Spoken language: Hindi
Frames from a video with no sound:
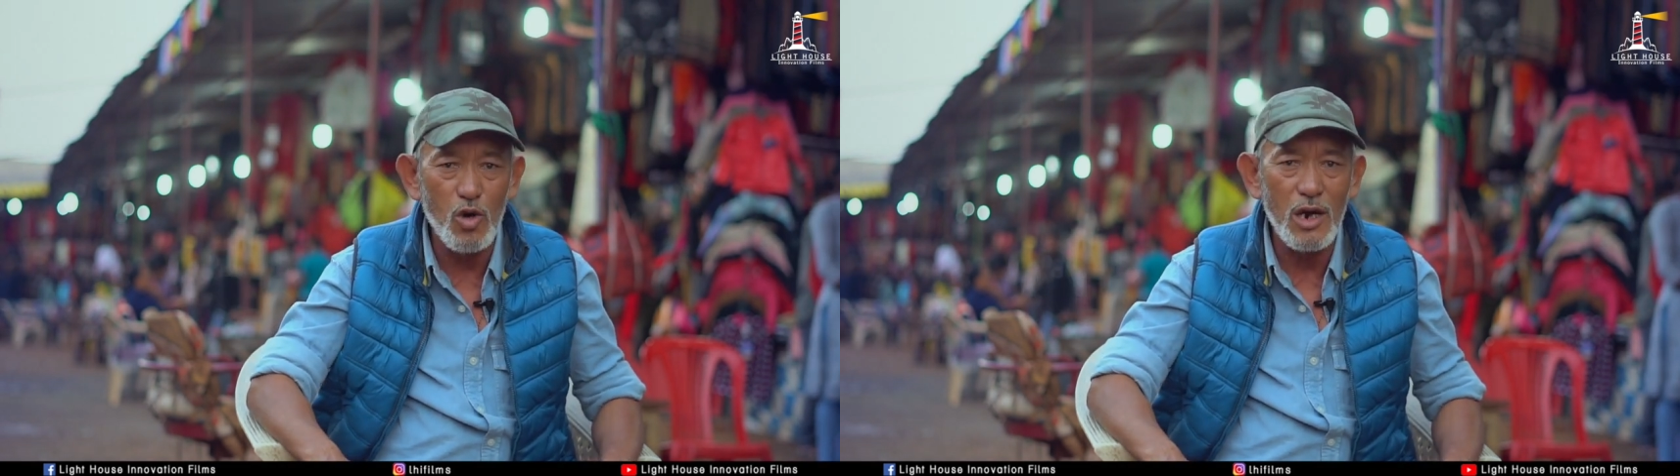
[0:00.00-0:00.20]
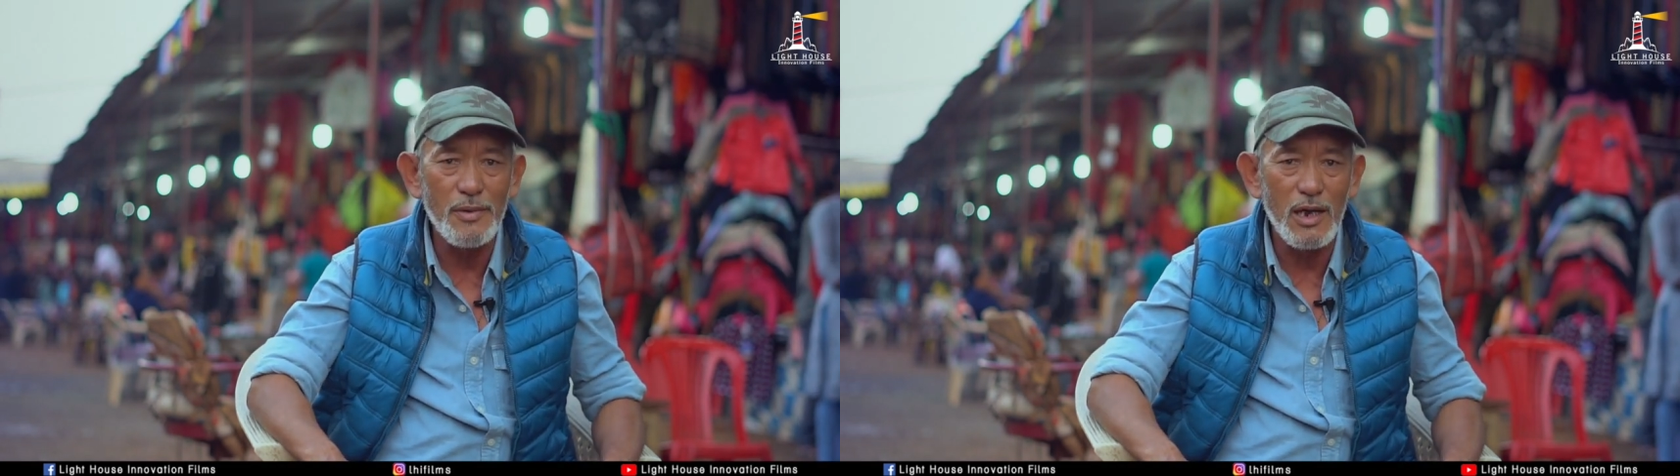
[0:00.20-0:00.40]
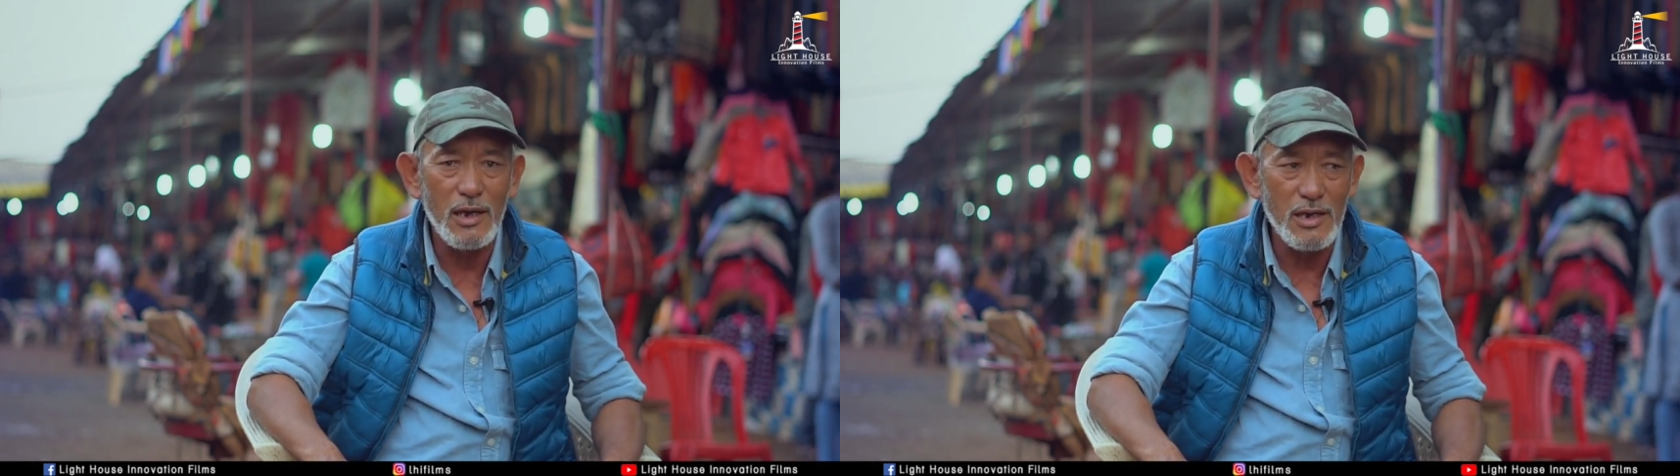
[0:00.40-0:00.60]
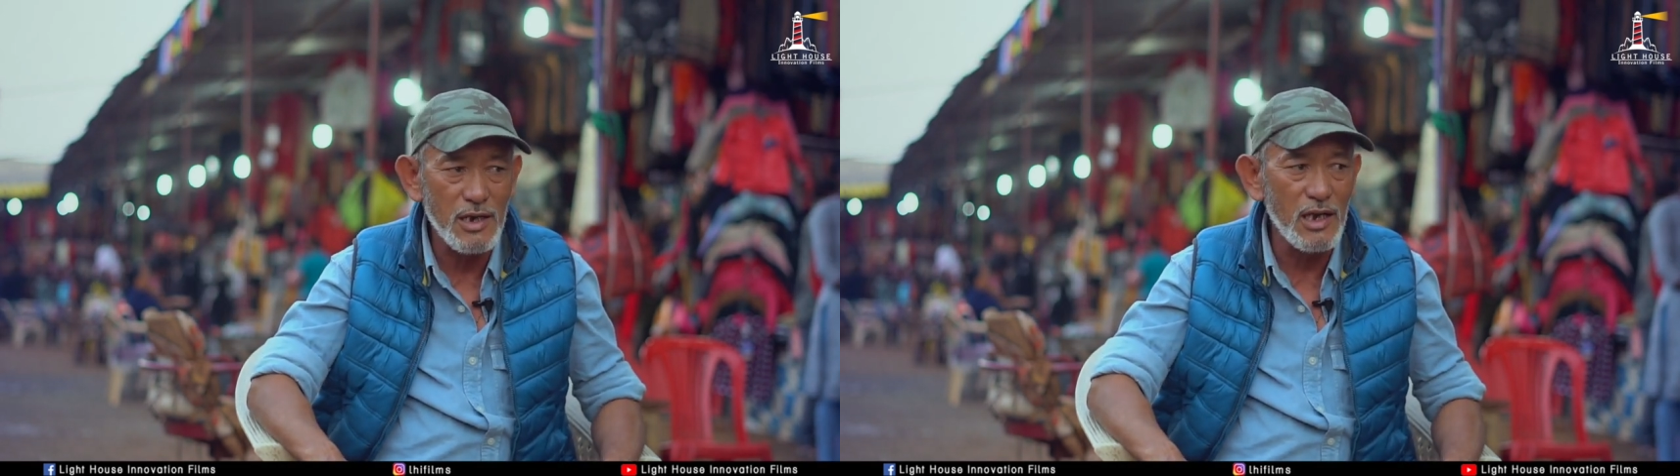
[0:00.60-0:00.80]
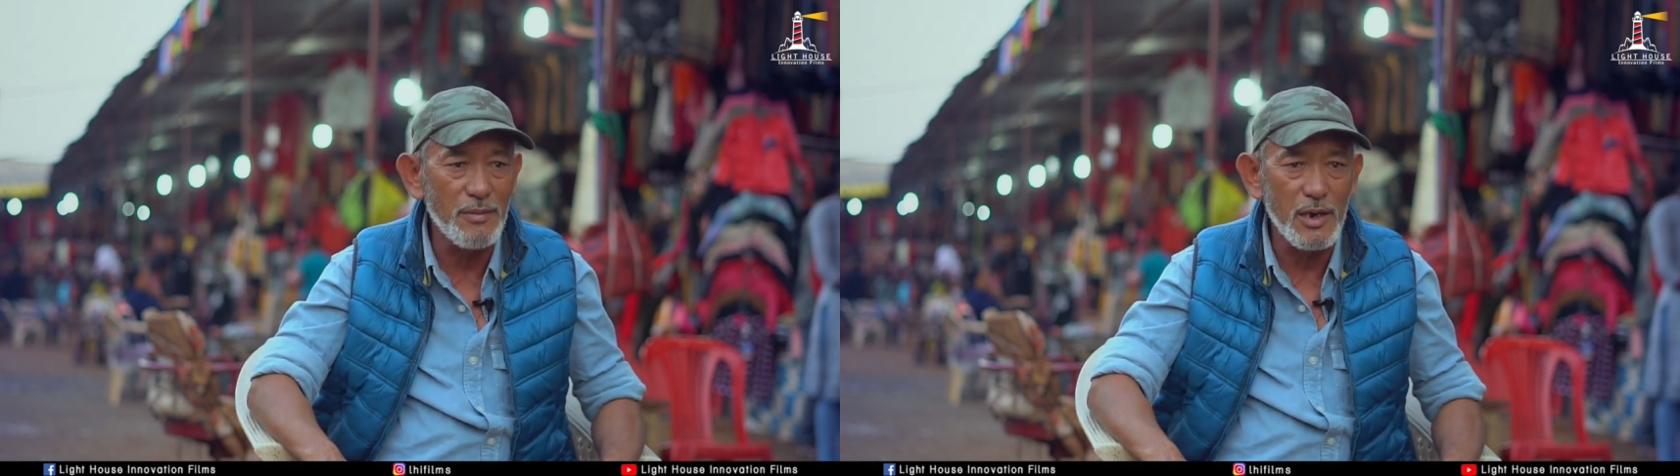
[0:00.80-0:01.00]
मौका मिला है
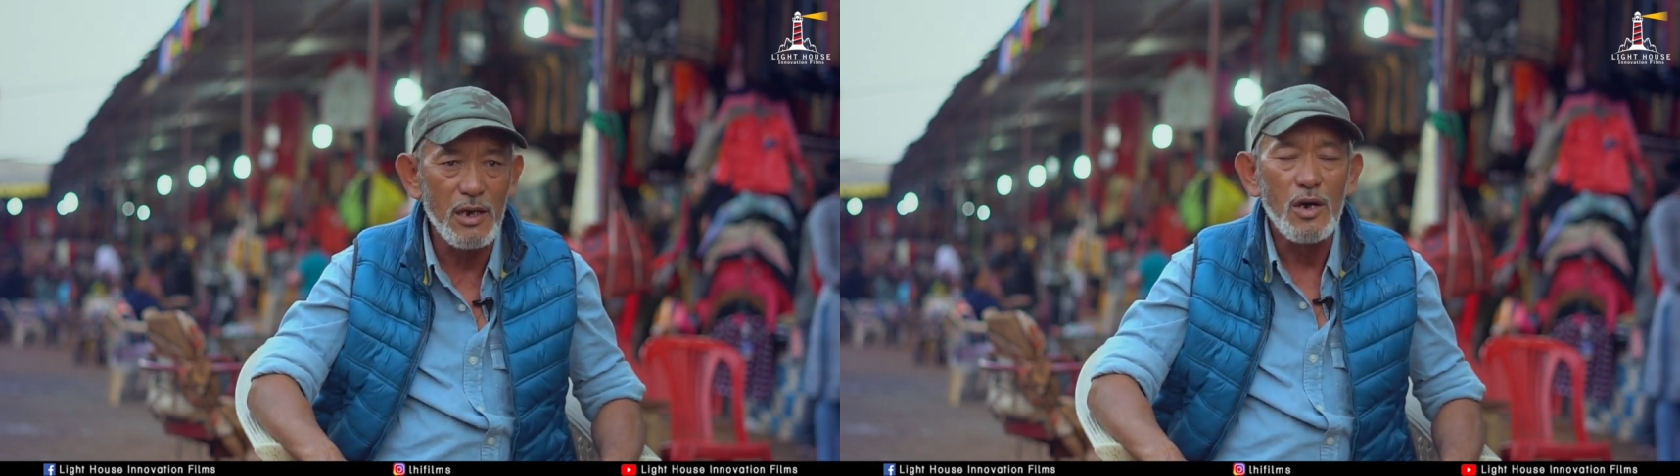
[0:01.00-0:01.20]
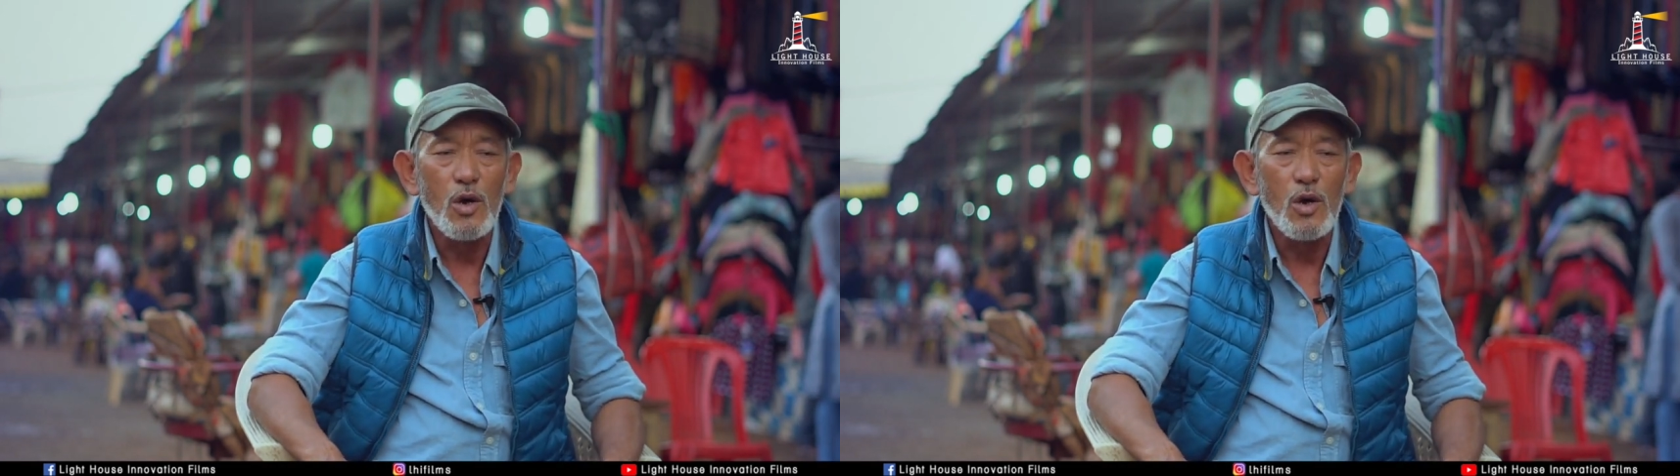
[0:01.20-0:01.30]
इसके लिए मैं